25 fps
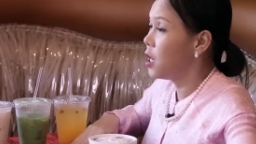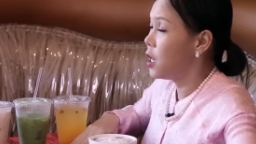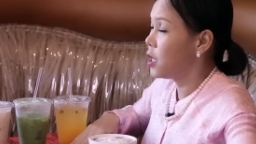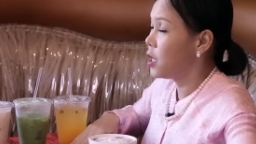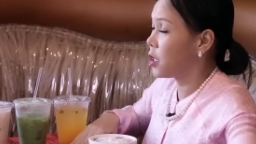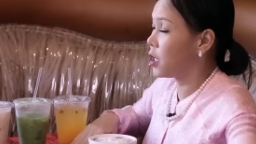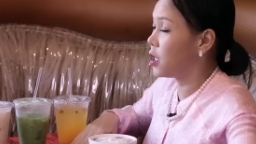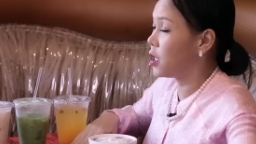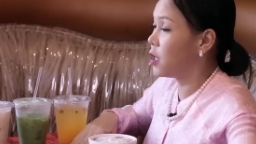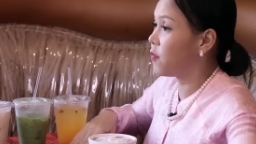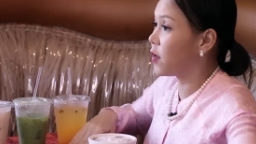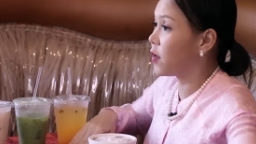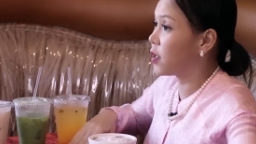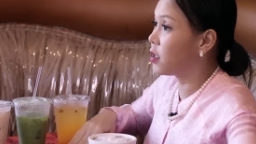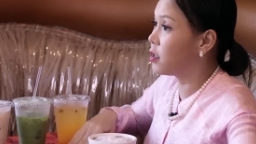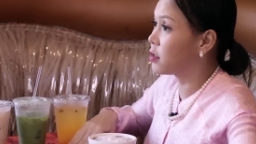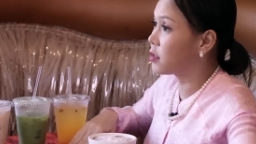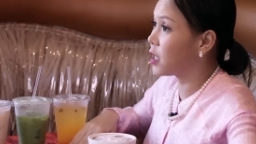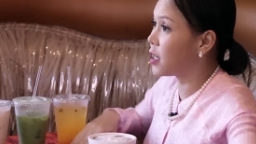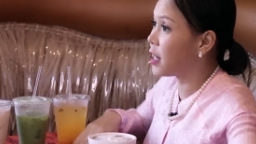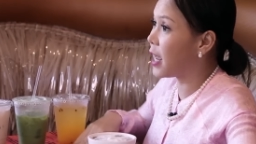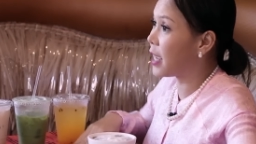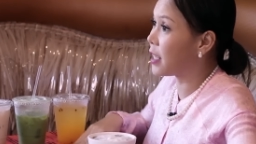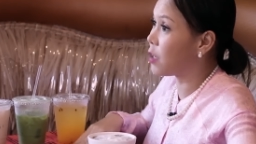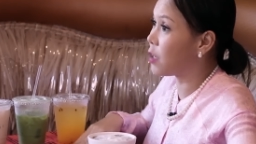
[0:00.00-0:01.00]
cho nên Việt Hương
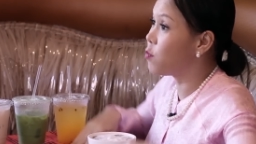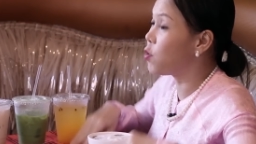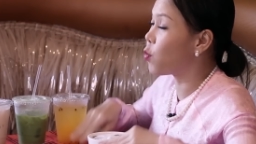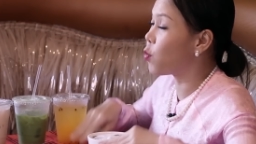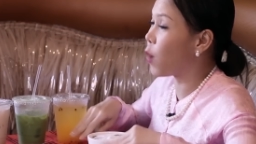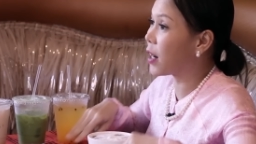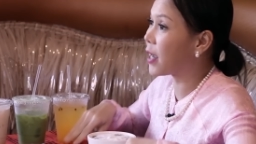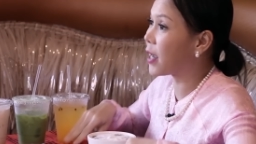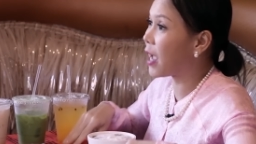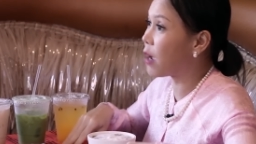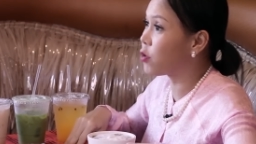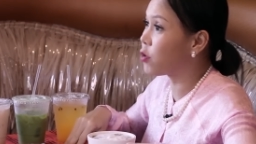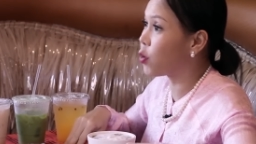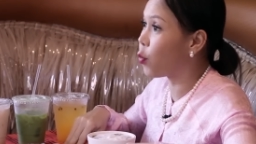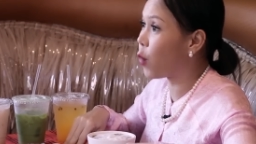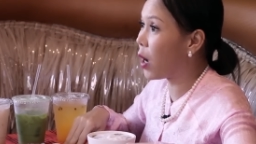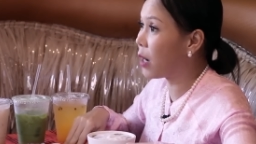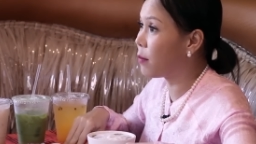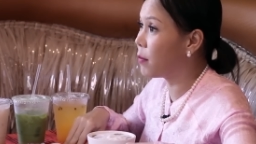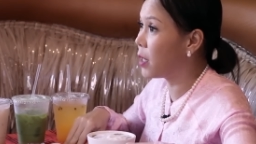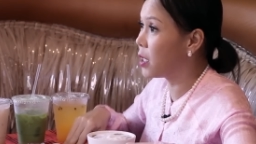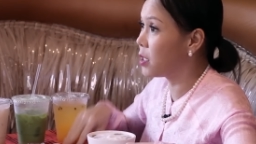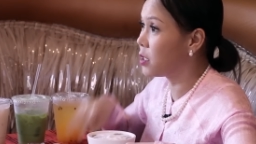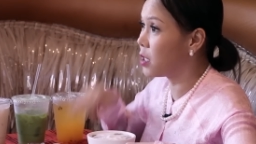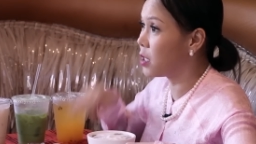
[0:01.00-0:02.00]
tới đây giống như quảng cáo cho quán
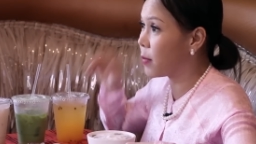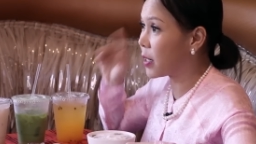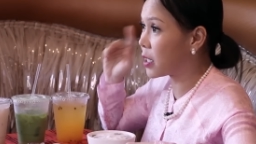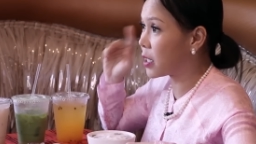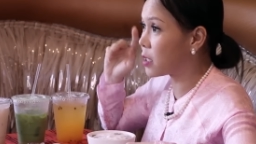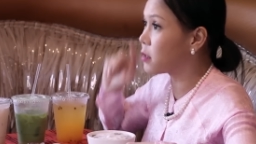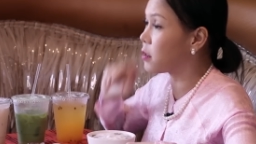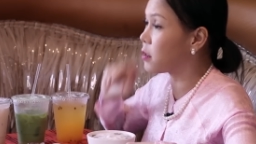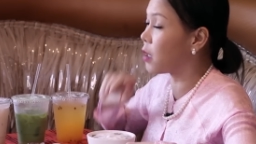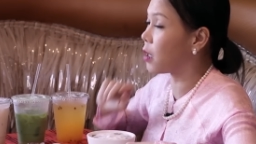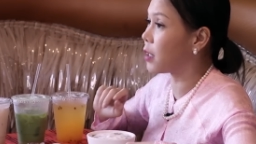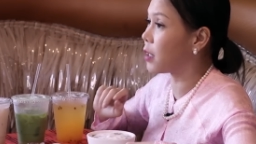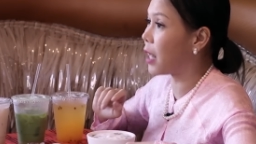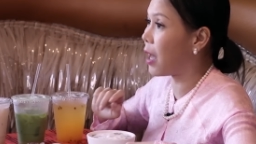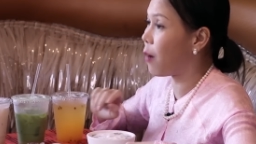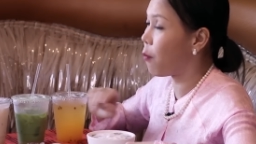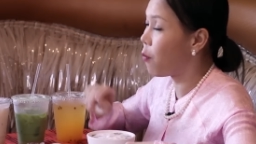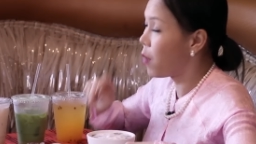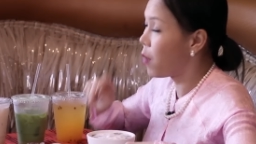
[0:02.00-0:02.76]
mình, nhưng mà rất thật lòng,